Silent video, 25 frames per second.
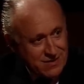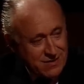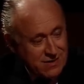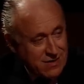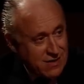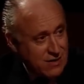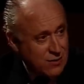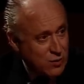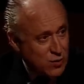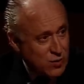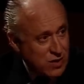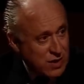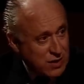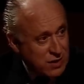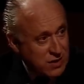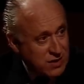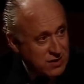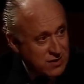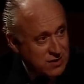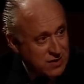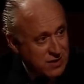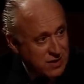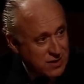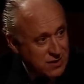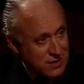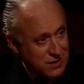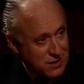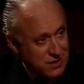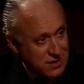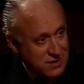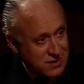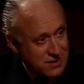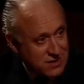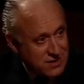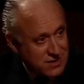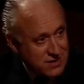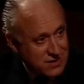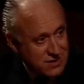Alguna cita
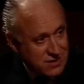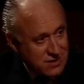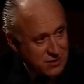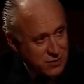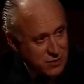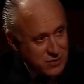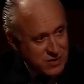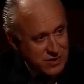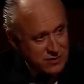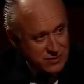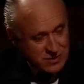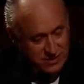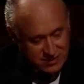reciente de Caro Baroja.